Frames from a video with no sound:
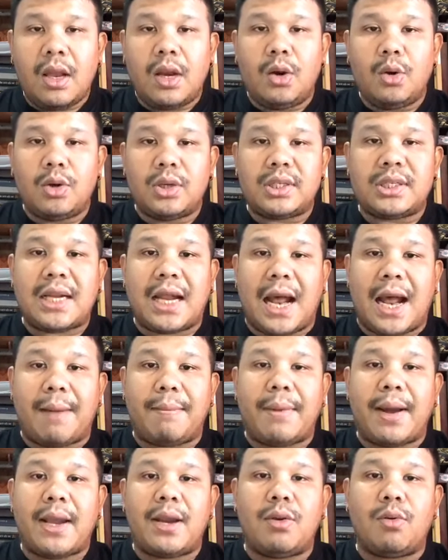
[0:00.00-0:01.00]
รุ่นสาม
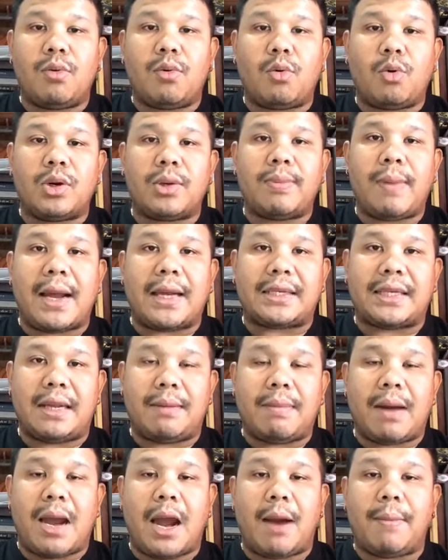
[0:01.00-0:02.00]
มาให้ดูคุดแบกเส
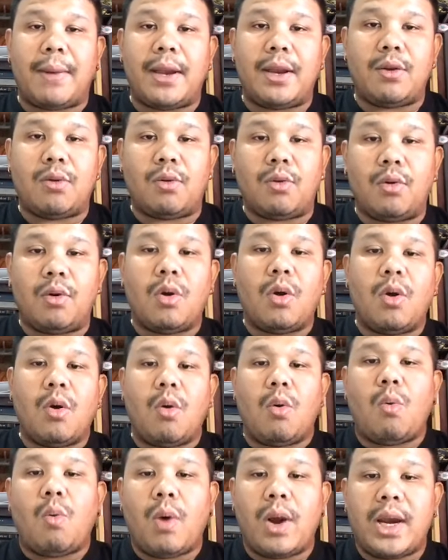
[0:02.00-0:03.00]
มามาให้ดู
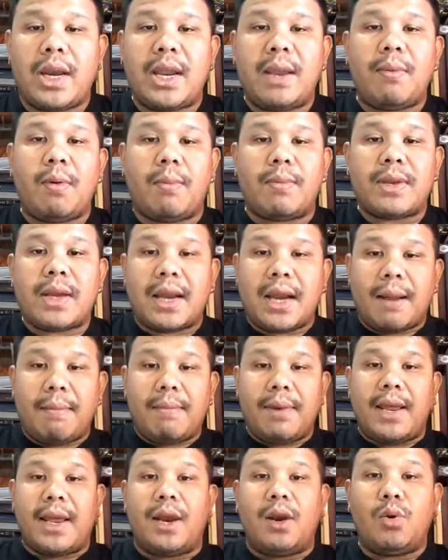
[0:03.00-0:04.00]
วันนี้ผมจะนำ
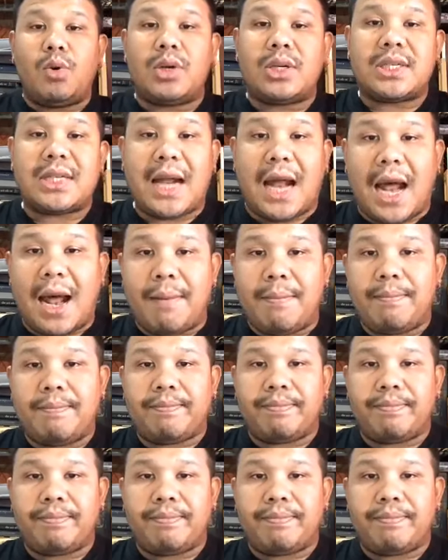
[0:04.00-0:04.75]
เหรียญรุ่นสาม